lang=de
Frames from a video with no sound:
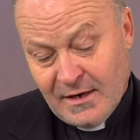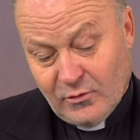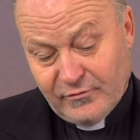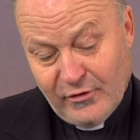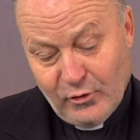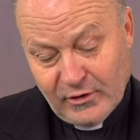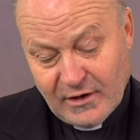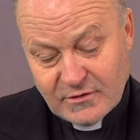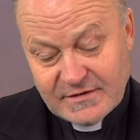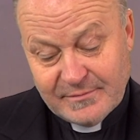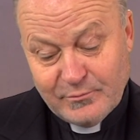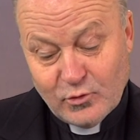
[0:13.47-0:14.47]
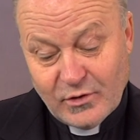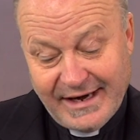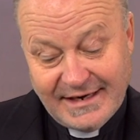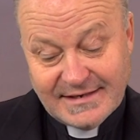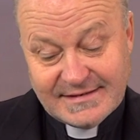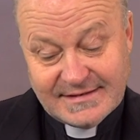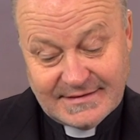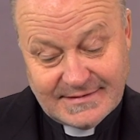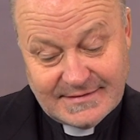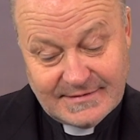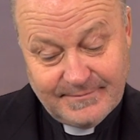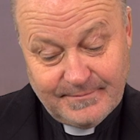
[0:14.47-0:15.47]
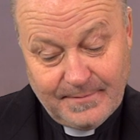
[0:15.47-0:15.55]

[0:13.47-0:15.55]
Und wir hören aus dem Buch Genesis.